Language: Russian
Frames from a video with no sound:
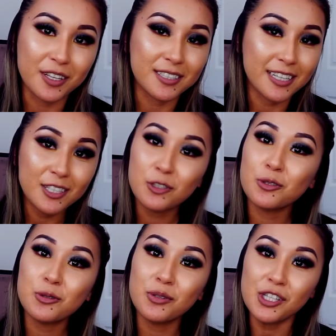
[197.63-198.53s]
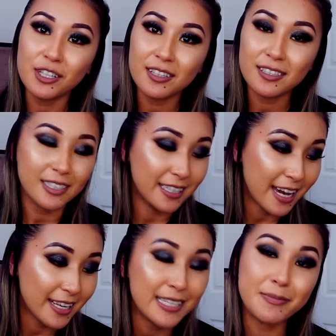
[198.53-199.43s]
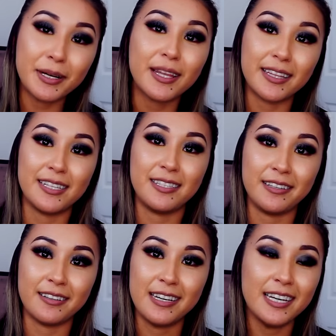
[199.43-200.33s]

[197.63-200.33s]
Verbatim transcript: Знаете, что случилось? Я не смогла найти.